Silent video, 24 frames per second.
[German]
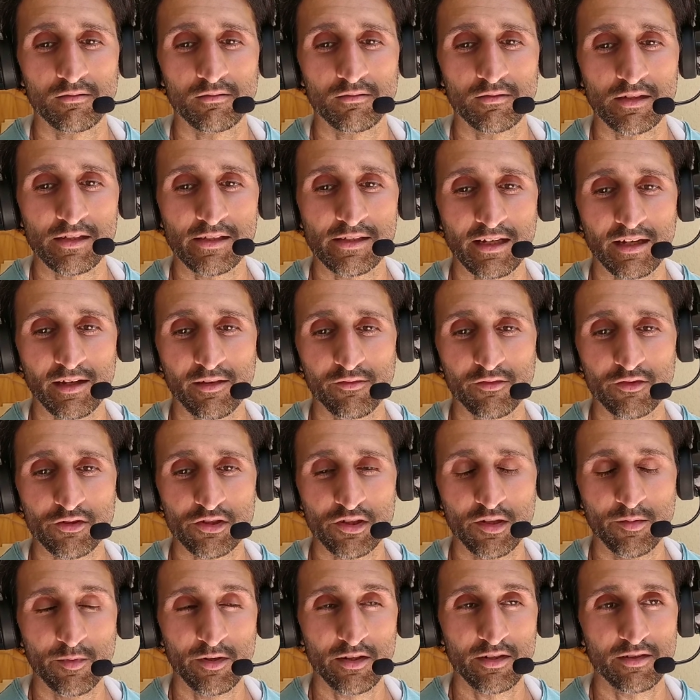die Sache
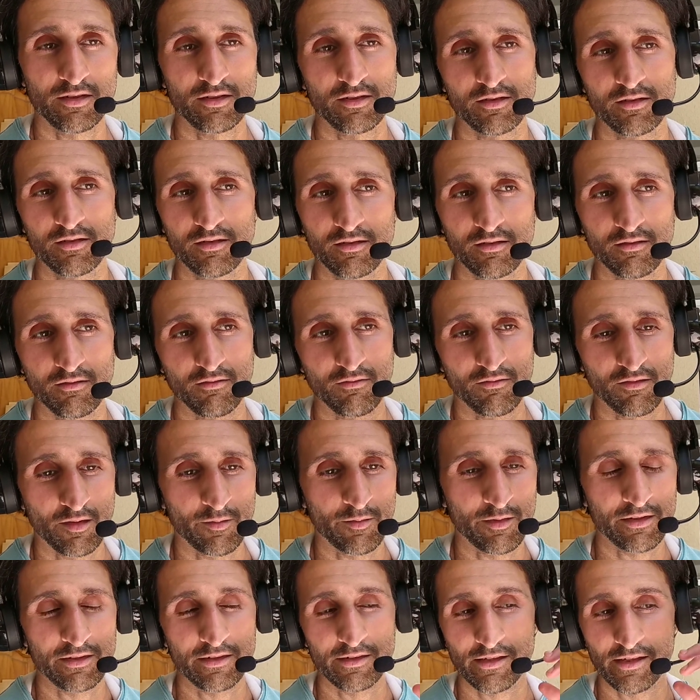verschlimmert,
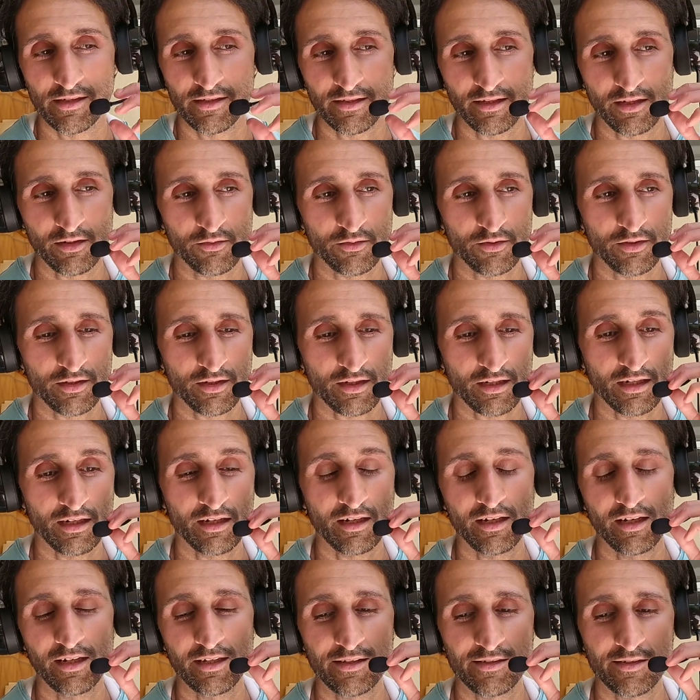weil man sich dadurch
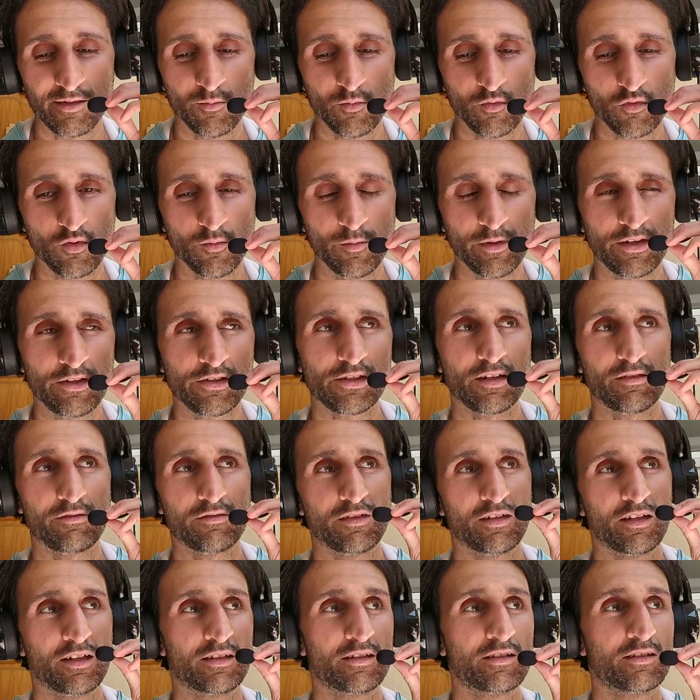Krankheitssymptome
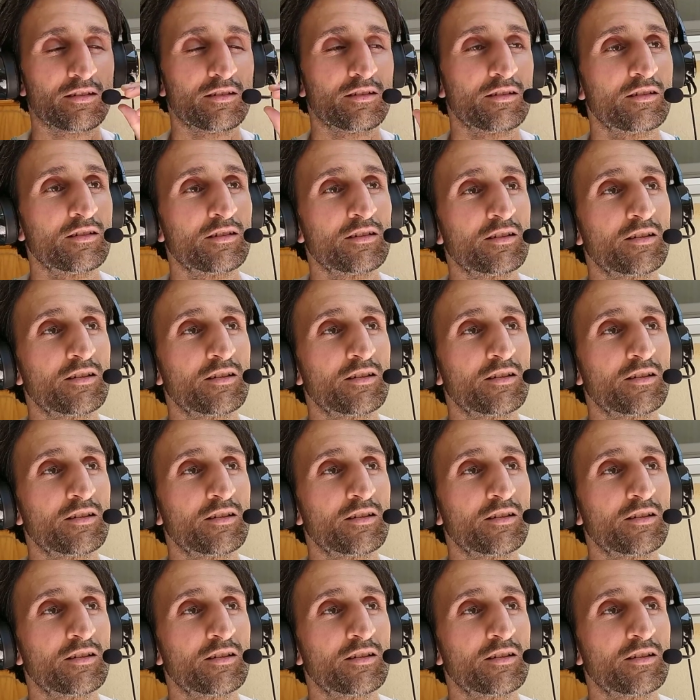geschaffen hat.